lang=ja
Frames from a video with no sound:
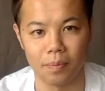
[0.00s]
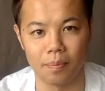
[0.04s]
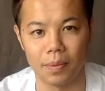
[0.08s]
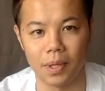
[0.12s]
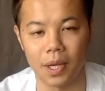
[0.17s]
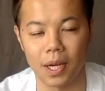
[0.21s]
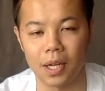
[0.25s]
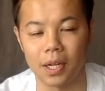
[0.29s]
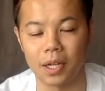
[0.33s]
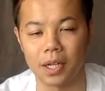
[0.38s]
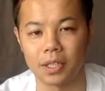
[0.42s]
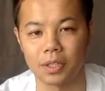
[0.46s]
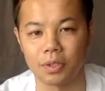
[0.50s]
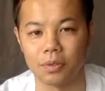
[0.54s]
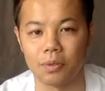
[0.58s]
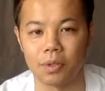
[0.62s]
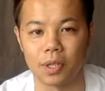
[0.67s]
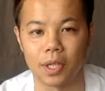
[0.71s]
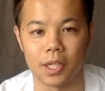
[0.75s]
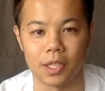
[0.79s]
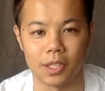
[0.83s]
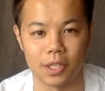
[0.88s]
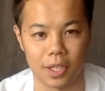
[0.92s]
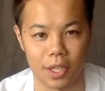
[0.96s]
なかなか尊
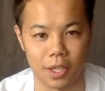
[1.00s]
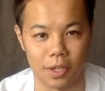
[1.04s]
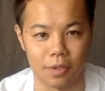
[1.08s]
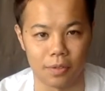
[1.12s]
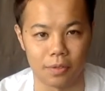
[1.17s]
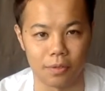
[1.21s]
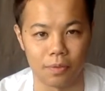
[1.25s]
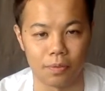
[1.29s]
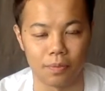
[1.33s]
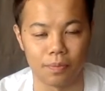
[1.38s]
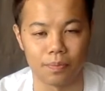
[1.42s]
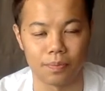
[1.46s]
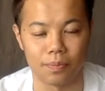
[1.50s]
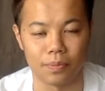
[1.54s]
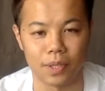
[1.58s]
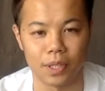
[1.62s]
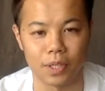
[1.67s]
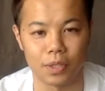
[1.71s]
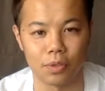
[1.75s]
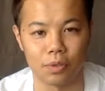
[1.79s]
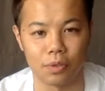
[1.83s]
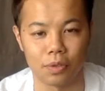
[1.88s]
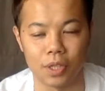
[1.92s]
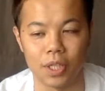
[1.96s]
敬していると
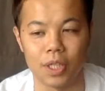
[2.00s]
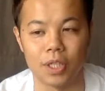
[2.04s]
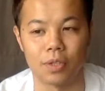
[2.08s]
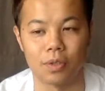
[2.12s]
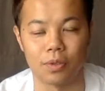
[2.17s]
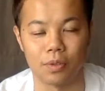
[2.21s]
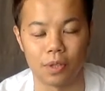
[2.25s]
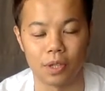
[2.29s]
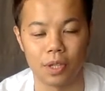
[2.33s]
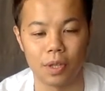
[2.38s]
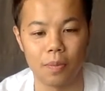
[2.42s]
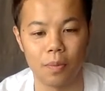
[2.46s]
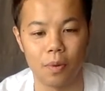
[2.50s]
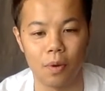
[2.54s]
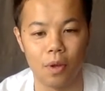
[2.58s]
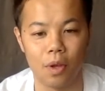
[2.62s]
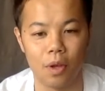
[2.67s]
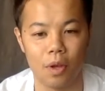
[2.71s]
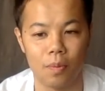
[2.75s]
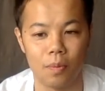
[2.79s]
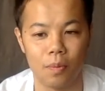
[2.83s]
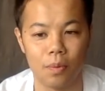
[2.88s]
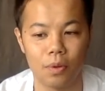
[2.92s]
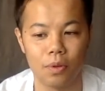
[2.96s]
でちょっといい人でも
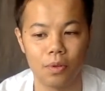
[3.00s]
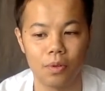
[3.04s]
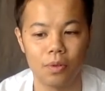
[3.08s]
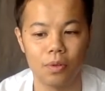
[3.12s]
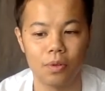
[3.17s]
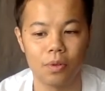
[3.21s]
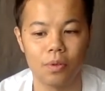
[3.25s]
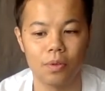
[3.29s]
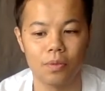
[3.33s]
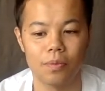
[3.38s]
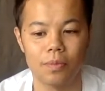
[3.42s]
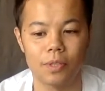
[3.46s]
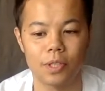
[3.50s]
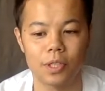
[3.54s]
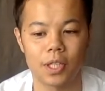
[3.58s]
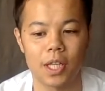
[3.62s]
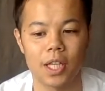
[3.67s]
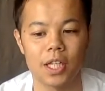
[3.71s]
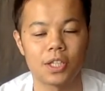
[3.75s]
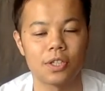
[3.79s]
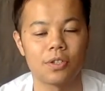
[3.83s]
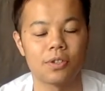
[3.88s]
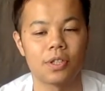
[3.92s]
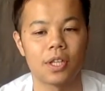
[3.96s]
僕の
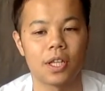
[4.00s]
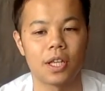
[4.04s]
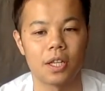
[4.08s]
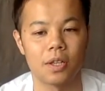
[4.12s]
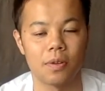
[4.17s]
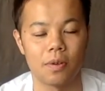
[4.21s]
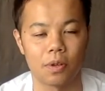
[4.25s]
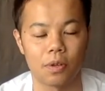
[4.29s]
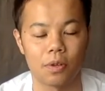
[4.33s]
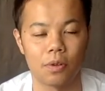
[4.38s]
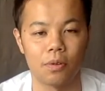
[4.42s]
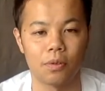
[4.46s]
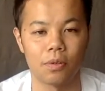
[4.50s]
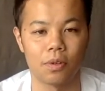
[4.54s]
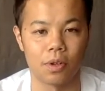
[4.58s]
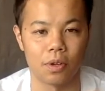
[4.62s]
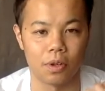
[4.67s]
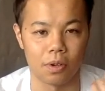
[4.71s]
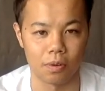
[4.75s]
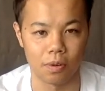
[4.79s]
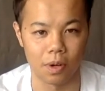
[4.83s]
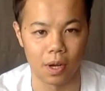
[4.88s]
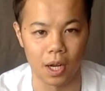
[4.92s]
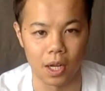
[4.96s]
スケジュール的には今日の
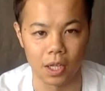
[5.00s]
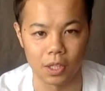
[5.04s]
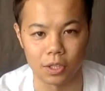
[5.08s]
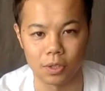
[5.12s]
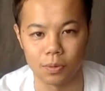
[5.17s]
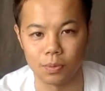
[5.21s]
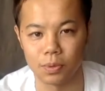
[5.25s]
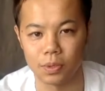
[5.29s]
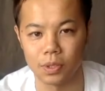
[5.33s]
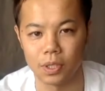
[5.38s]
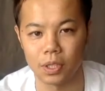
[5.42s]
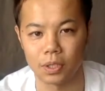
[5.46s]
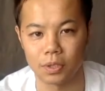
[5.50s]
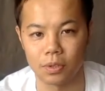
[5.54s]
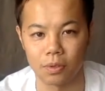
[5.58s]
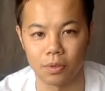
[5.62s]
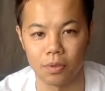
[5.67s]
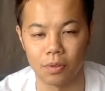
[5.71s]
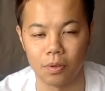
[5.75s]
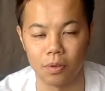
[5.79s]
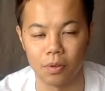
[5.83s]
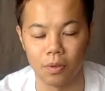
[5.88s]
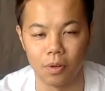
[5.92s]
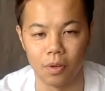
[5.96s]
夜は自分でそ
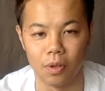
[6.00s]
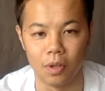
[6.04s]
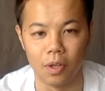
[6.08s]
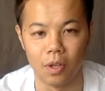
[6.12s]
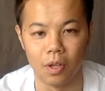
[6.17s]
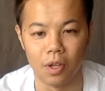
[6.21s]
の